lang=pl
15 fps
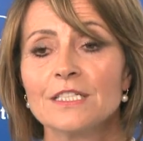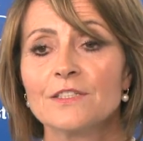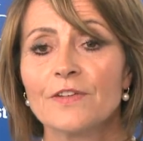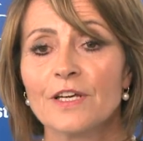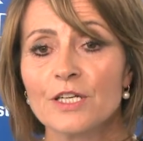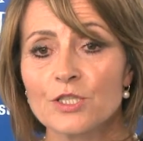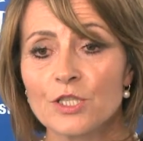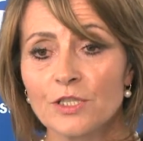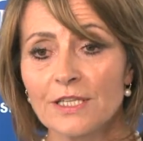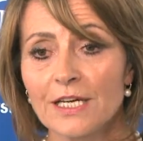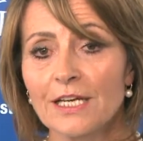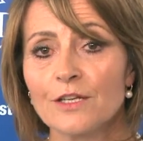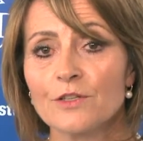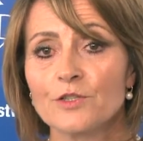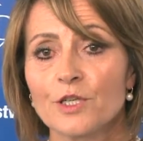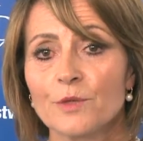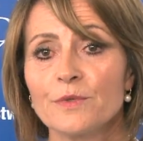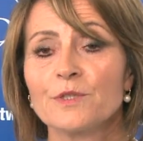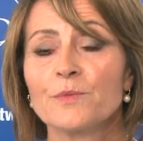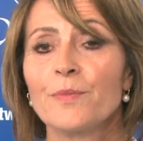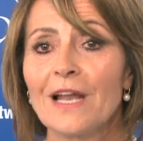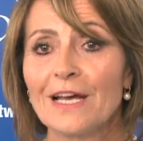zwiększona ilość
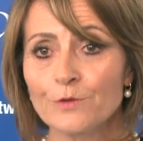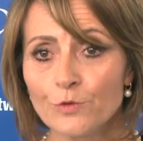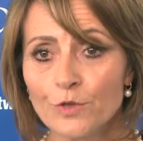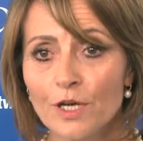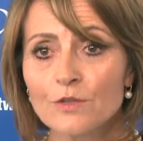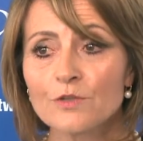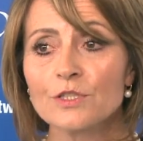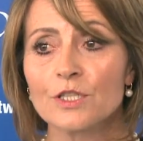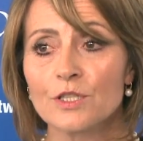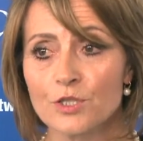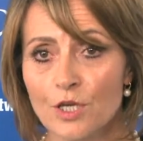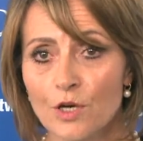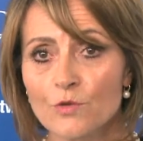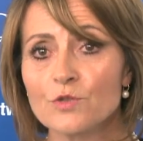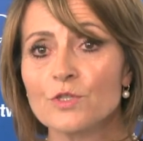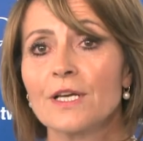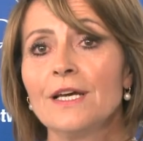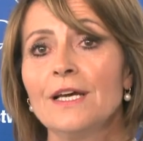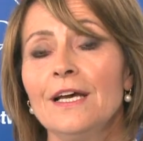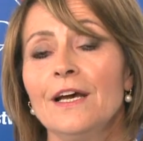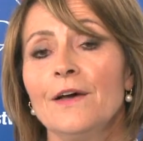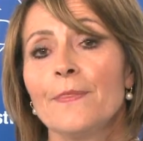kobiet planujących ciążę,
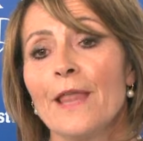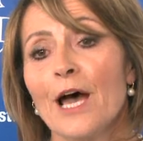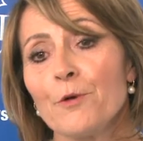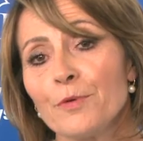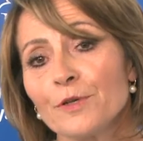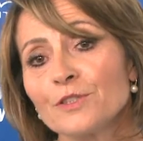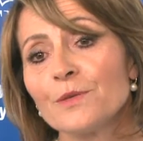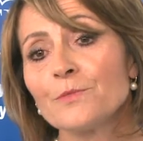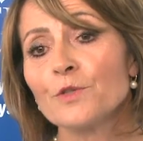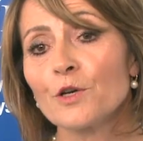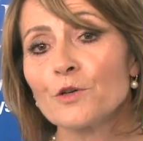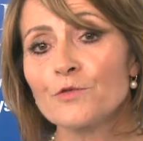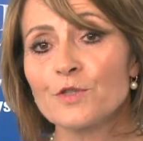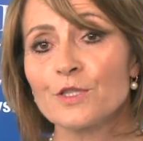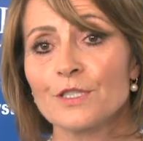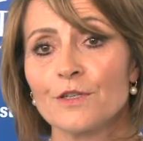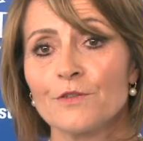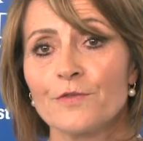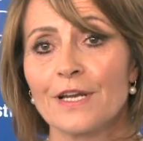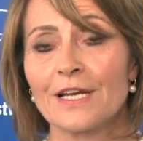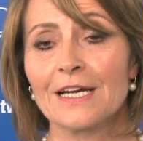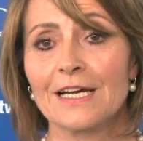no a potem to już wszystko
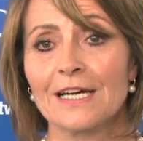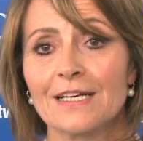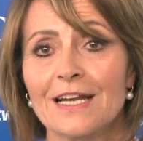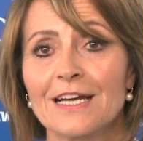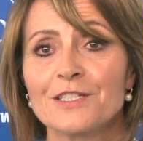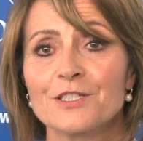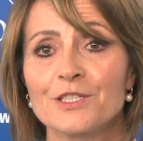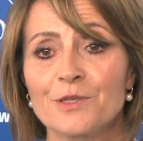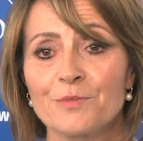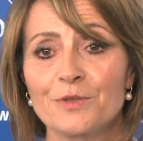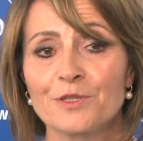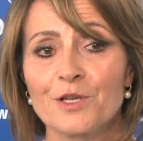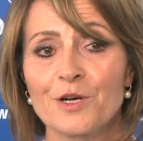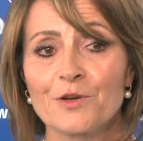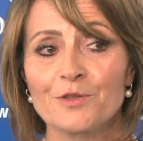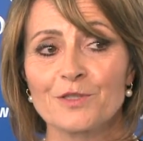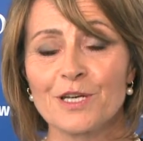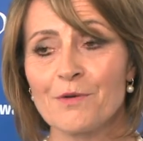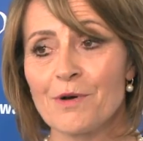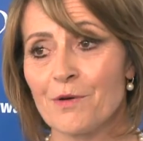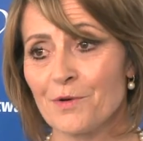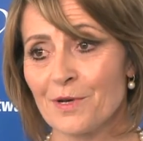w rękach nas, żeby to
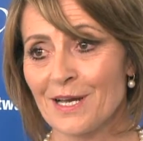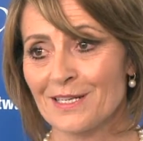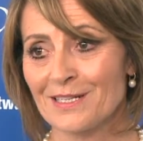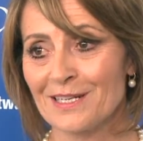działało jak